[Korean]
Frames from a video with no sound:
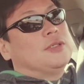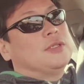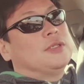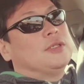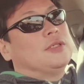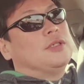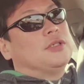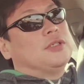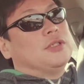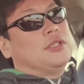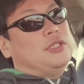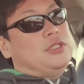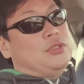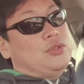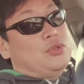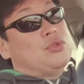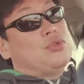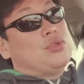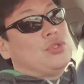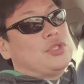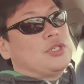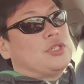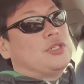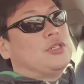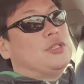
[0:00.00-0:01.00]
그런
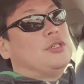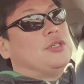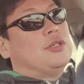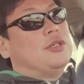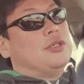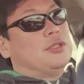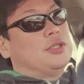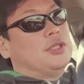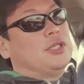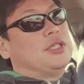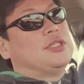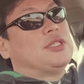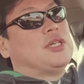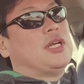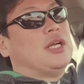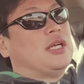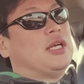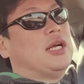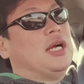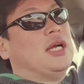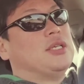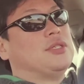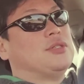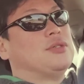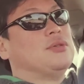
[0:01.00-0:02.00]
기술들을 어떻게 잘
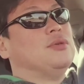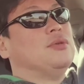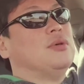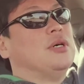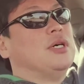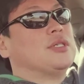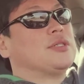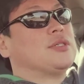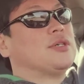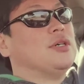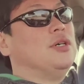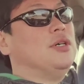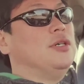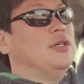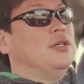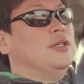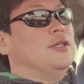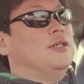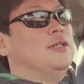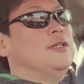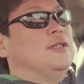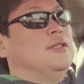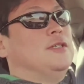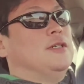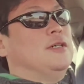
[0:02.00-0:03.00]
가지고 와서
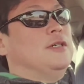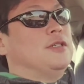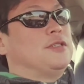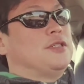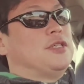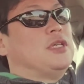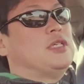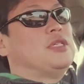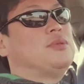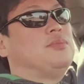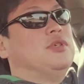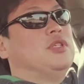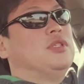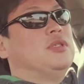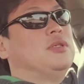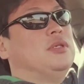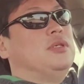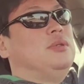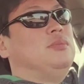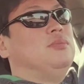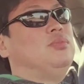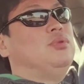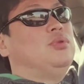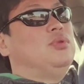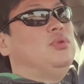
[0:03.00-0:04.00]
어세스먼트를
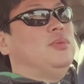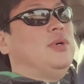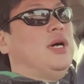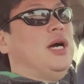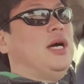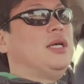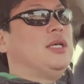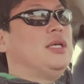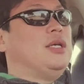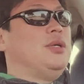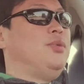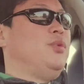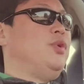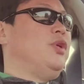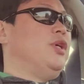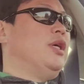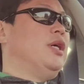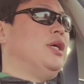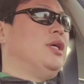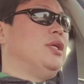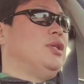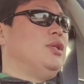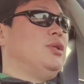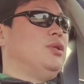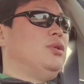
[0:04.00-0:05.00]
인프루브 하기
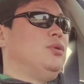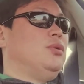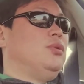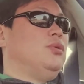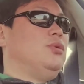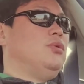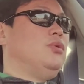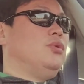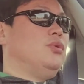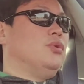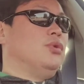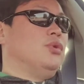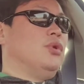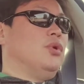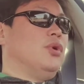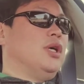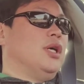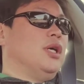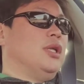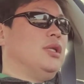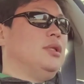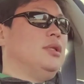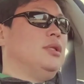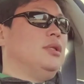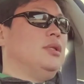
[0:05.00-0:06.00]
위한
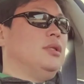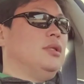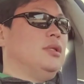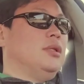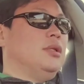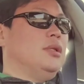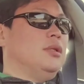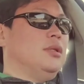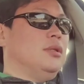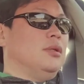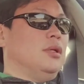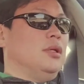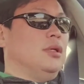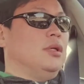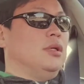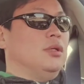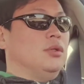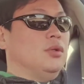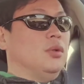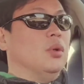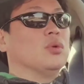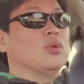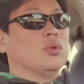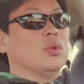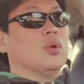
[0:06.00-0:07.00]
유용한 어,
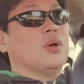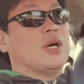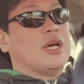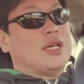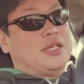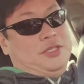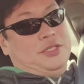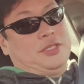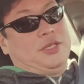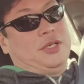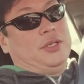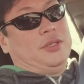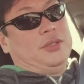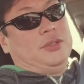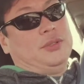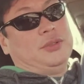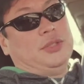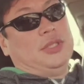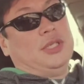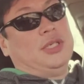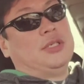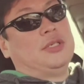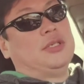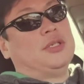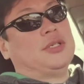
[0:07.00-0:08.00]
용도가 있어요.
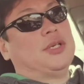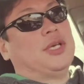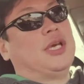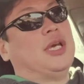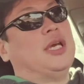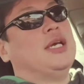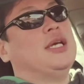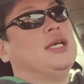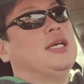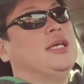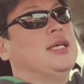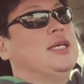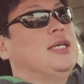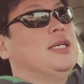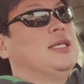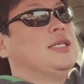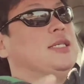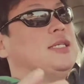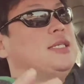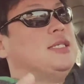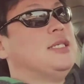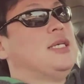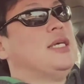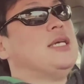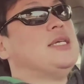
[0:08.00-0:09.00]
네, 그렇게
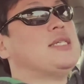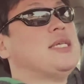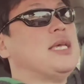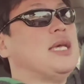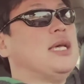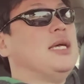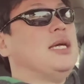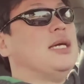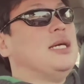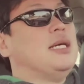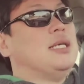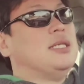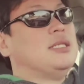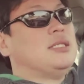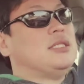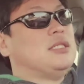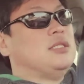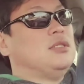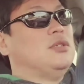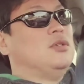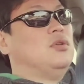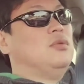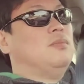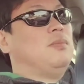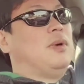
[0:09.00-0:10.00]
크게 세
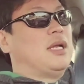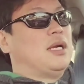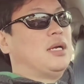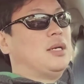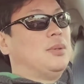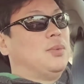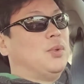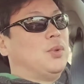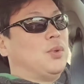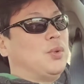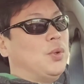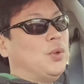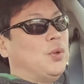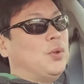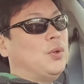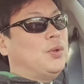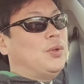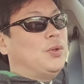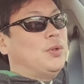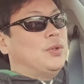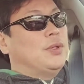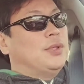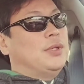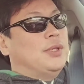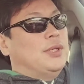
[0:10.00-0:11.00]
가지로
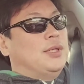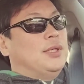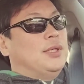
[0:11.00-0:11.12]
바라보고